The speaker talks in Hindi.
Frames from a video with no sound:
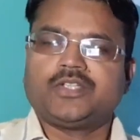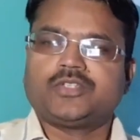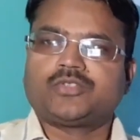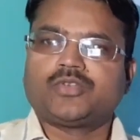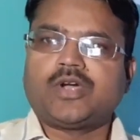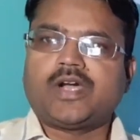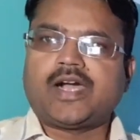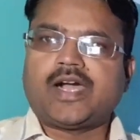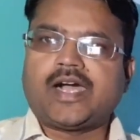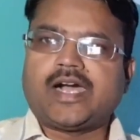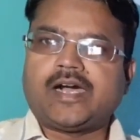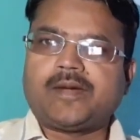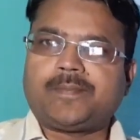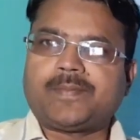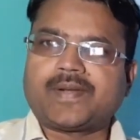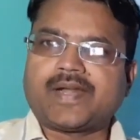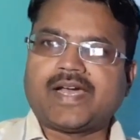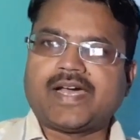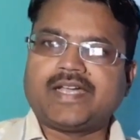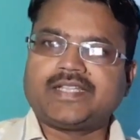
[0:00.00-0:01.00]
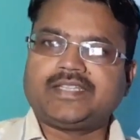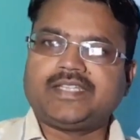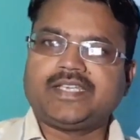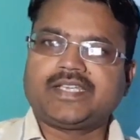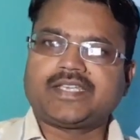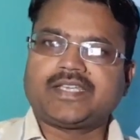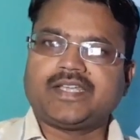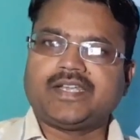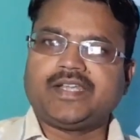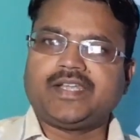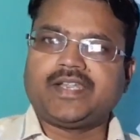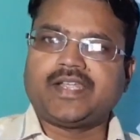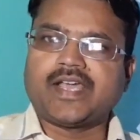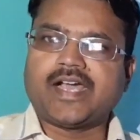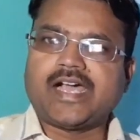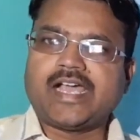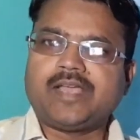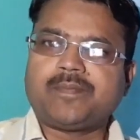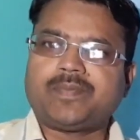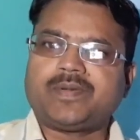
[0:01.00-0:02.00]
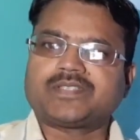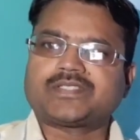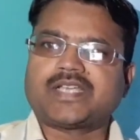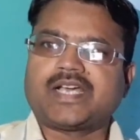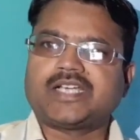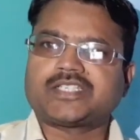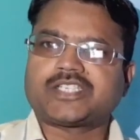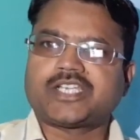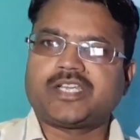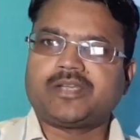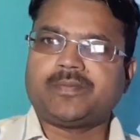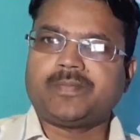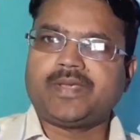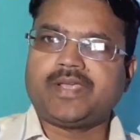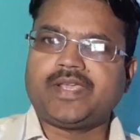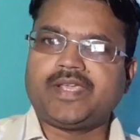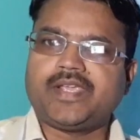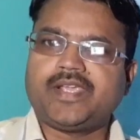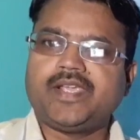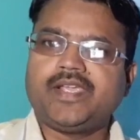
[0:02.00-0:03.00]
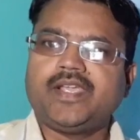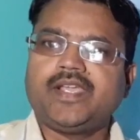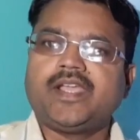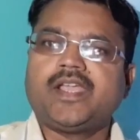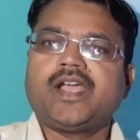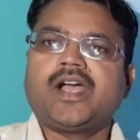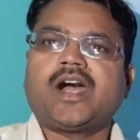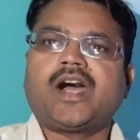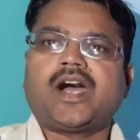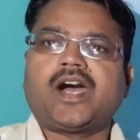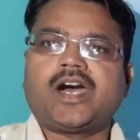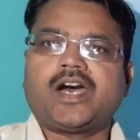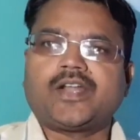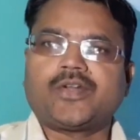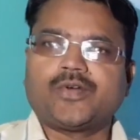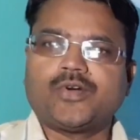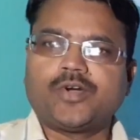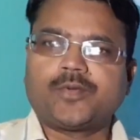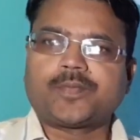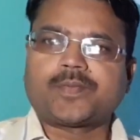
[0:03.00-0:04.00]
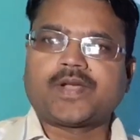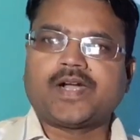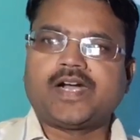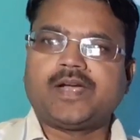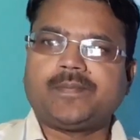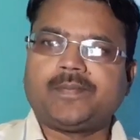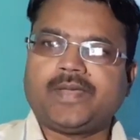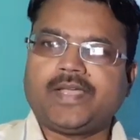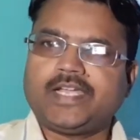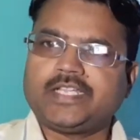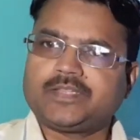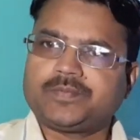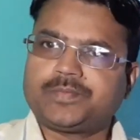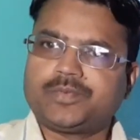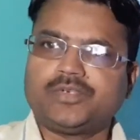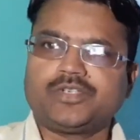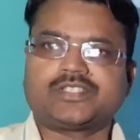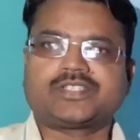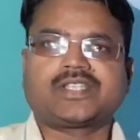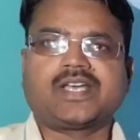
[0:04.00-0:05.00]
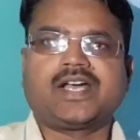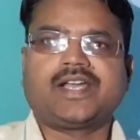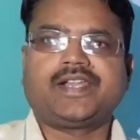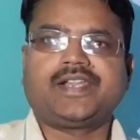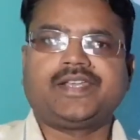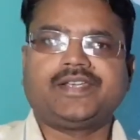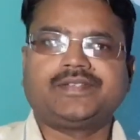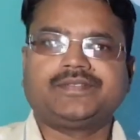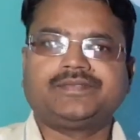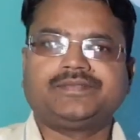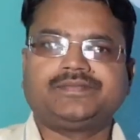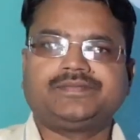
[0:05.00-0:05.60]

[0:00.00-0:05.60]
तो आपराधिक न्याय प्रशासन में आरोप का महत्वपूर्ण स्थान है